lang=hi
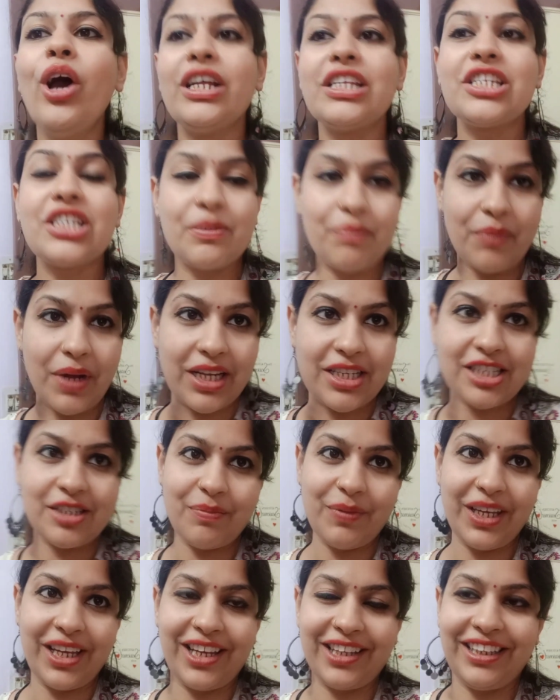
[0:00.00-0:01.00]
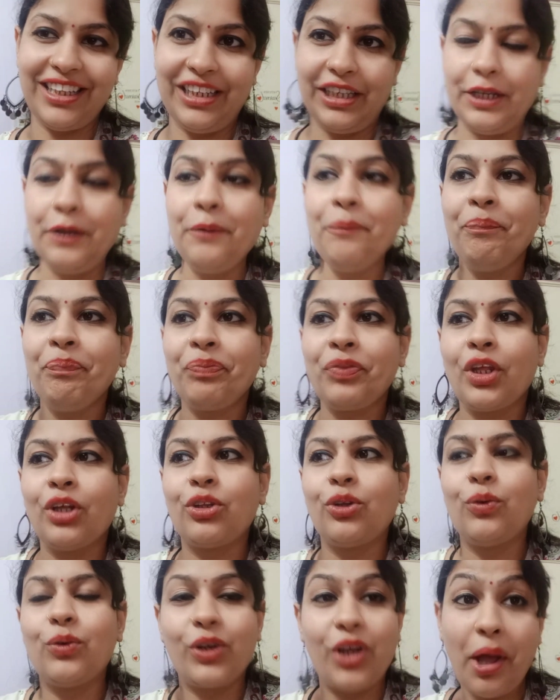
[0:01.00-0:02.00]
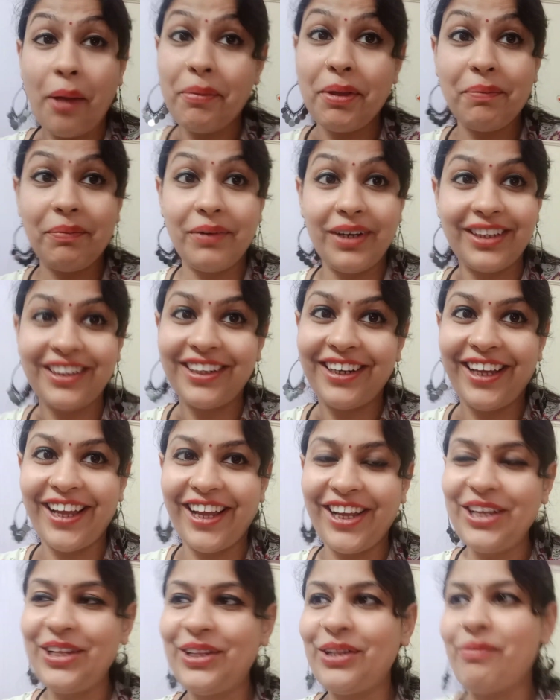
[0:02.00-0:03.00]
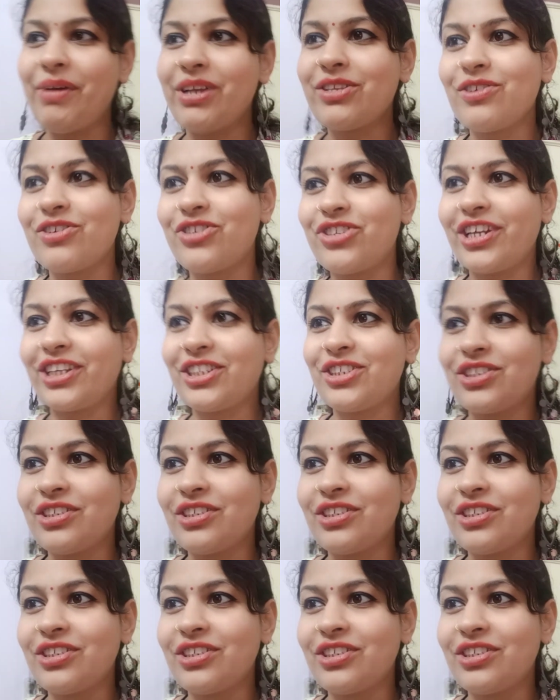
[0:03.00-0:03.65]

जन्माष्टमी के दिन ही तो उनका भी बर्थडे है तो मैं सोचिए